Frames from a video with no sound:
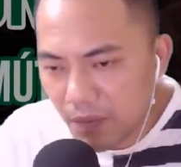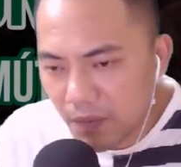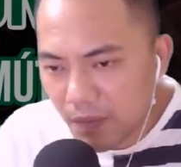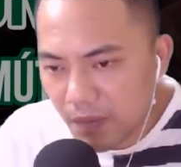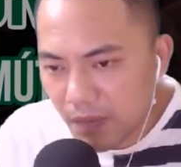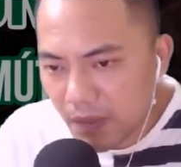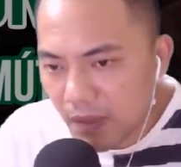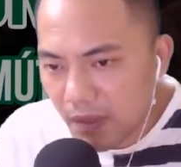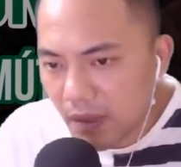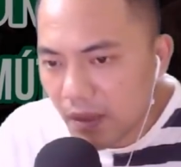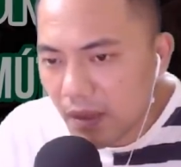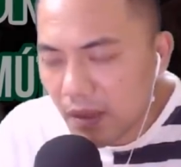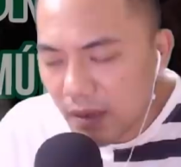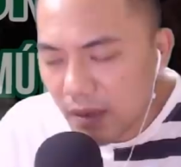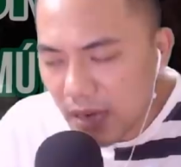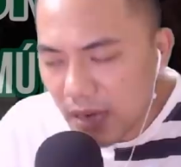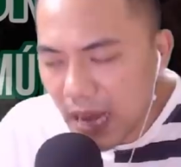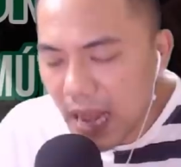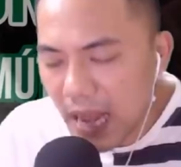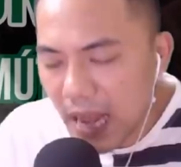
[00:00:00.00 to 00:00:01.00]
Đã định
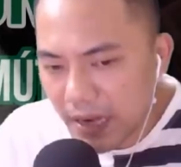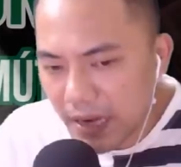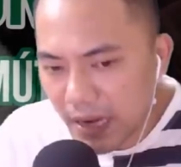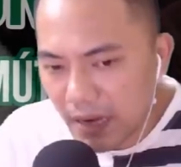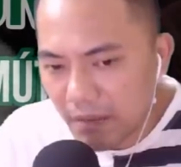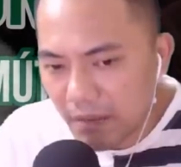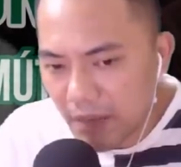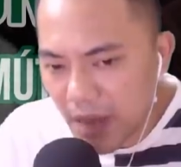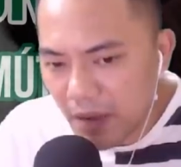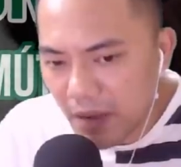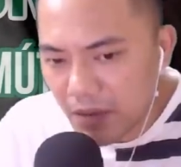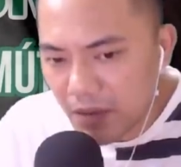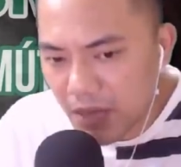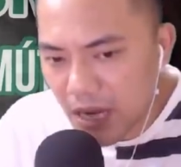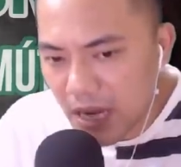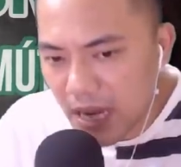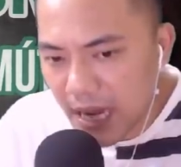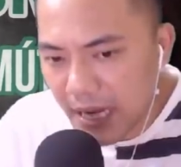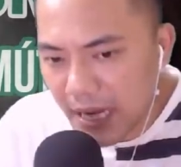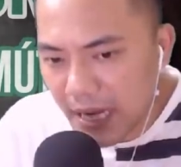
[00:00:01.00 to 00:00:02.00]
bao giờ hành
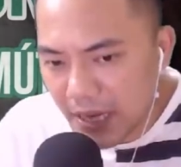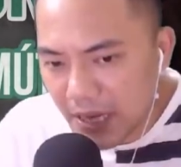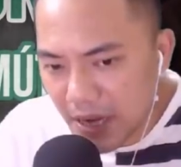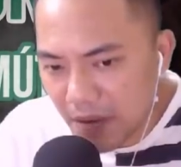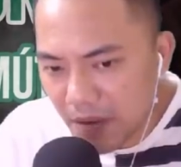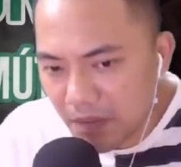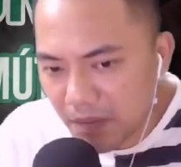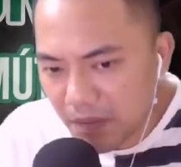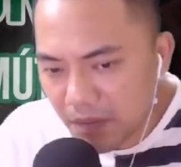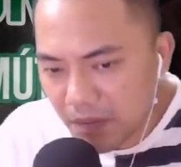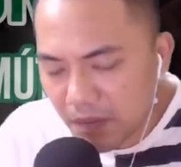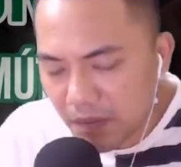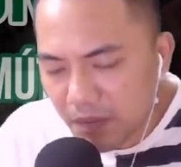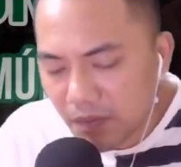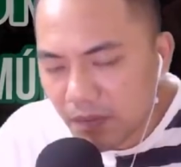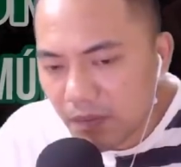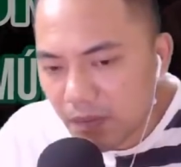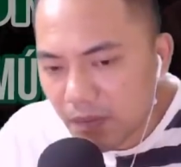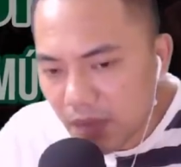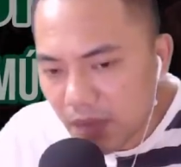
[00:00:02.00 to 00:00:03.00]
động, thập
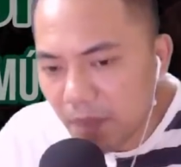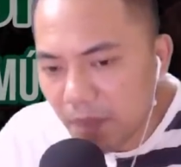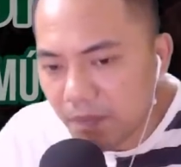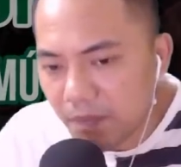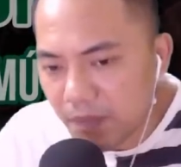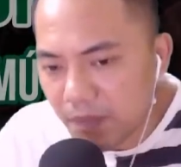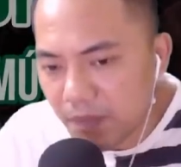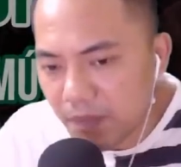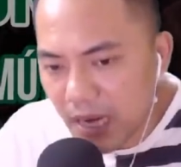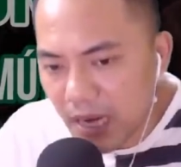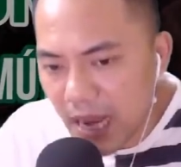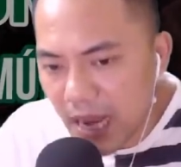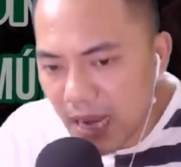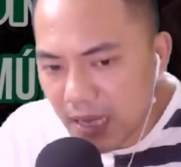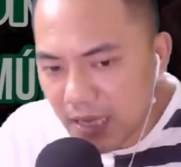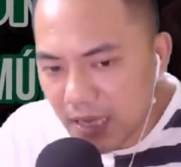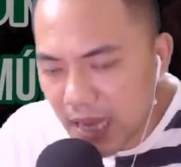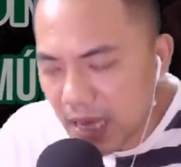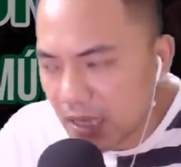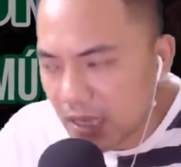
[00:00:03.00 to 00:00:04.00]
nhị đại sát không
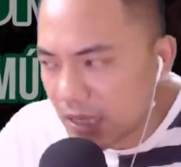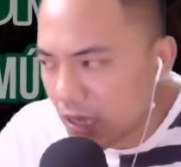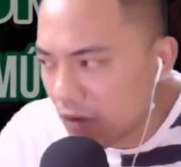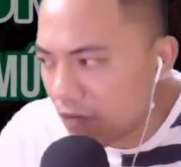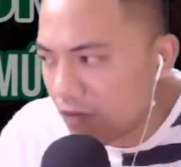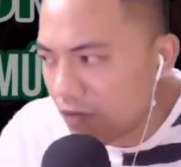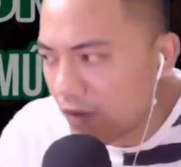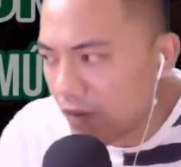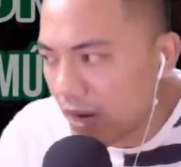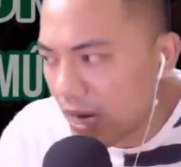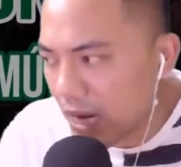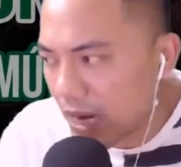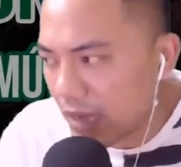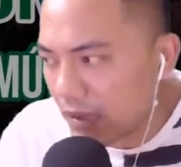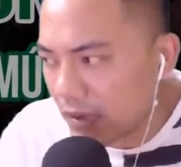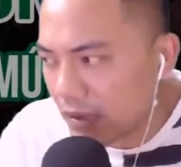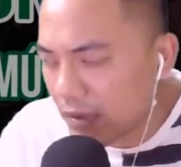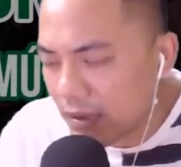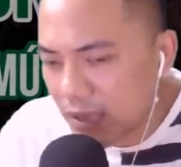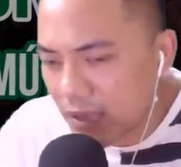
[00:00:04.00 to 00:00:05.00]
phải là thứ dễ
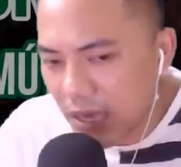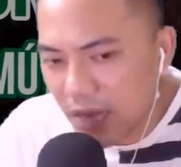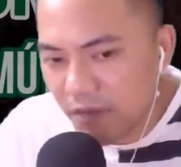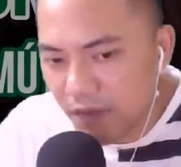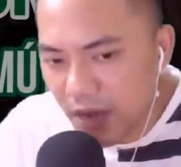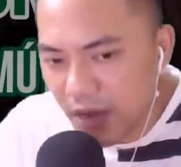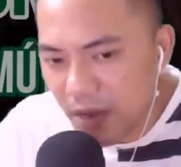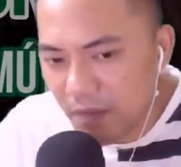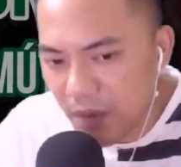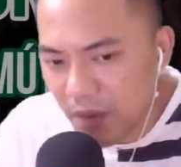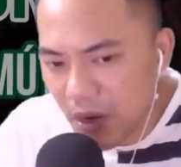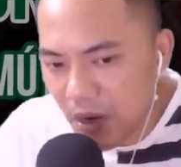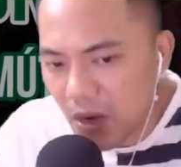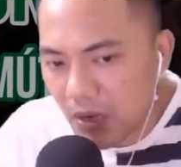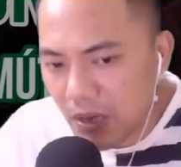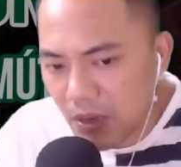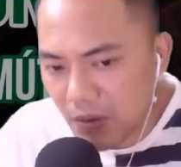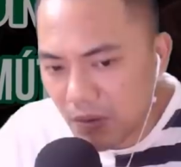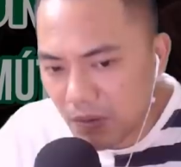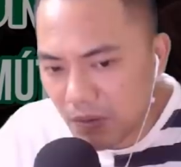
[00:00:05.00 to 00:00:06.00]
phá bỏ đâu.
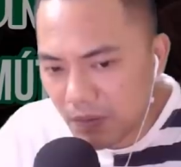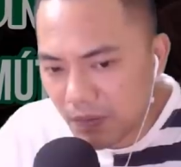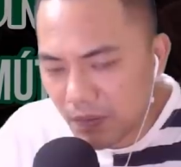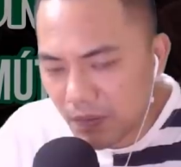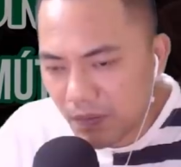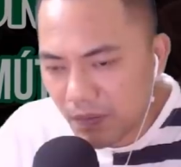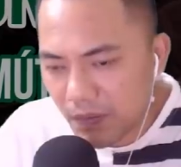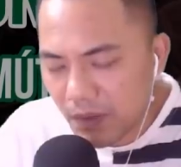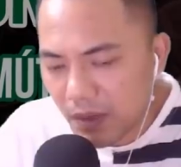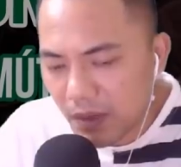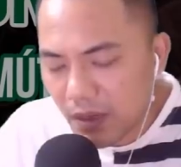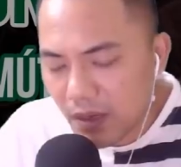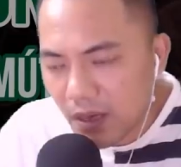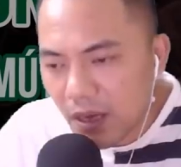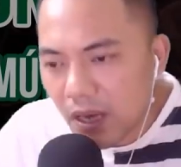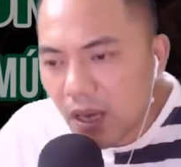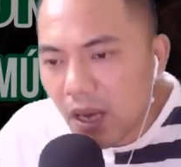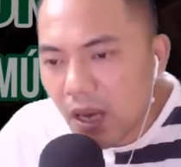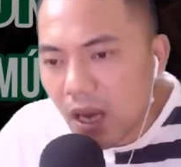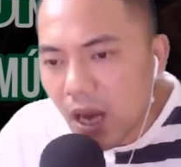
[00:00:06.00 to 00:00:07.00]
Ông
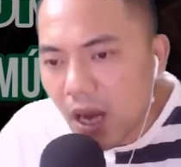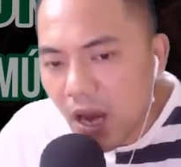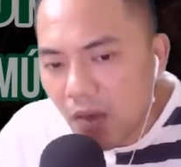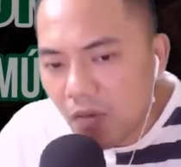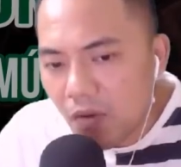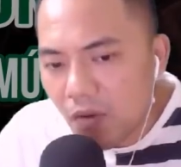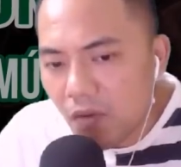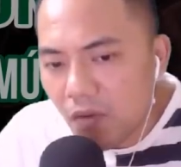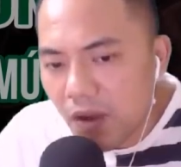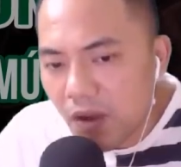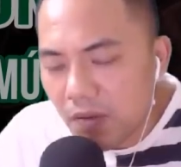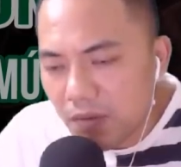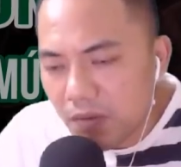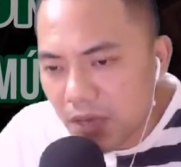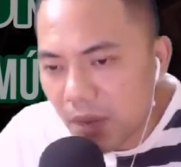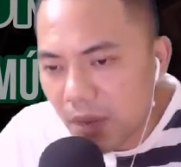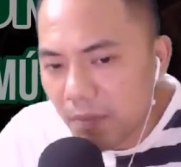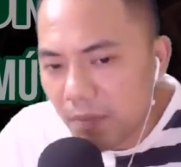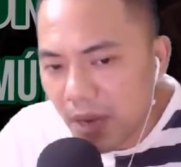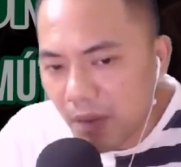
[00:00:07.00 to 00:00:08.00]
cụ Phong trầm mặc một
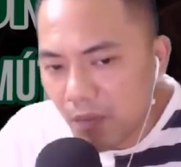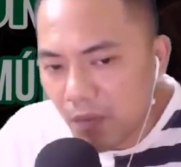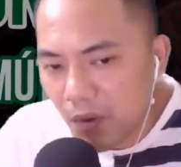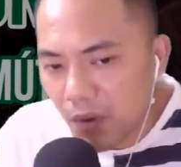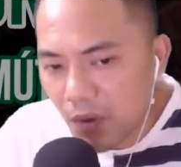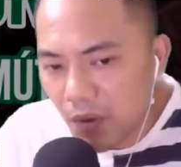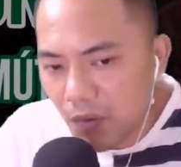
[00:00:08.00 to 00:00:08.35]
lúc lâu.